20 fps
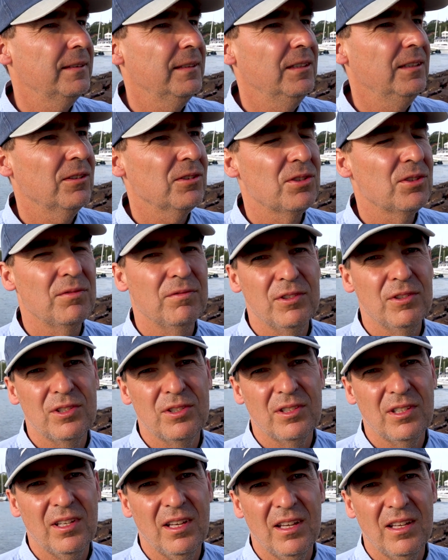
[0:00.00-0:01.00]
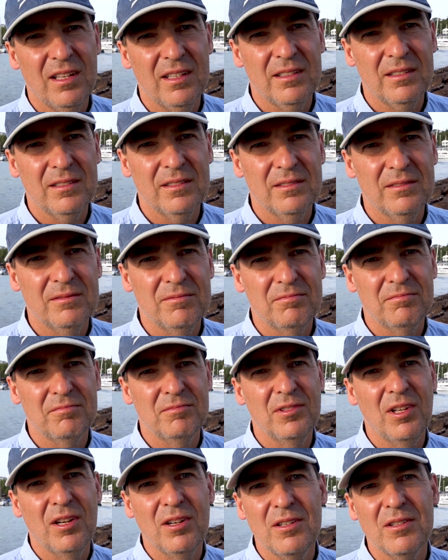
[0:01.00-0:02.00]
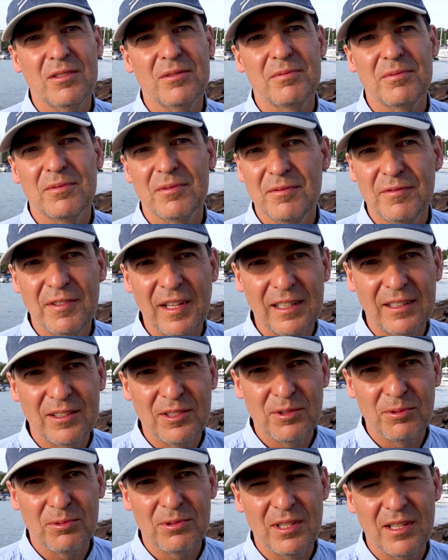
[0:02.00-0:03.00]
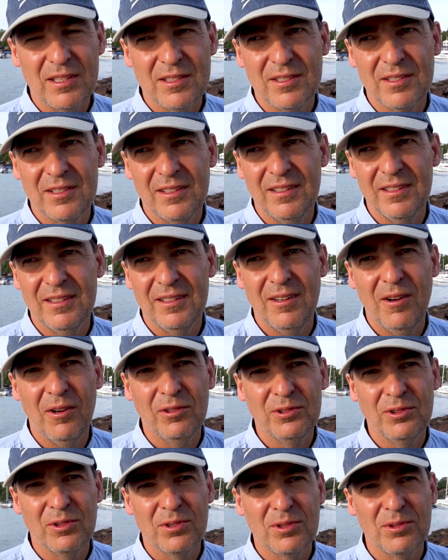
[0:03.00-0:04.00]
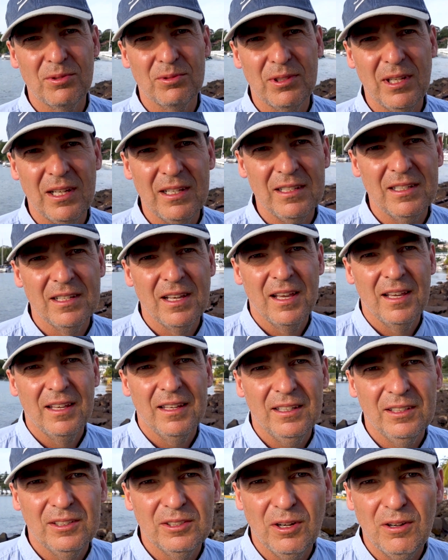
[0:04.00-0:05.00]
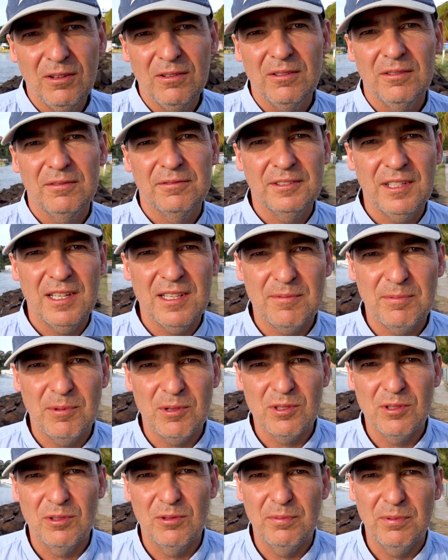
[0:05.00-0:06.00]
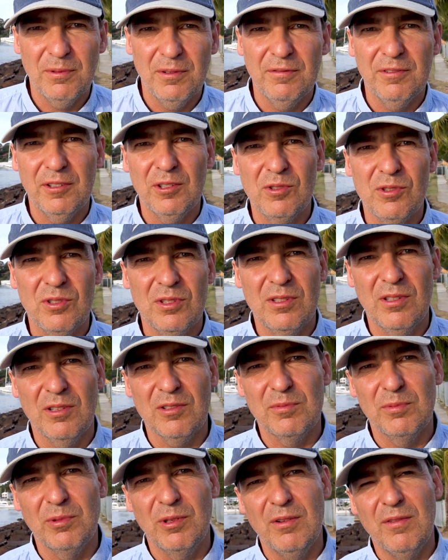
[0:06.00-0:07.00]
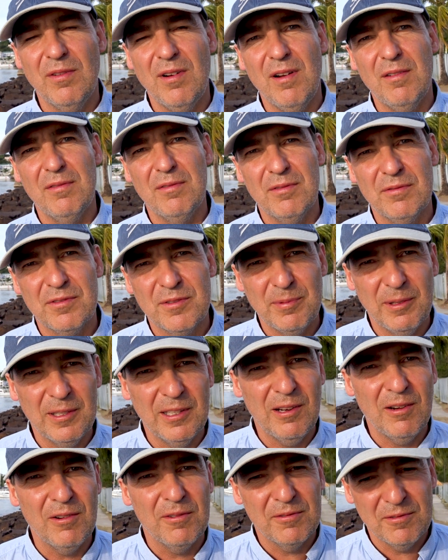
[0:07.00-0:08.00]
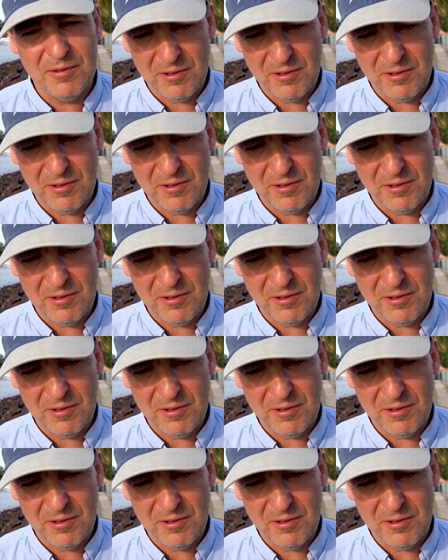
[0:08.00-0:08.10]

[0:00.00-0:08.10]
i oczywiście no, wielki sukces odniósł tutaj i to w ten sposób wykorzystał. Zbudował wspaniałą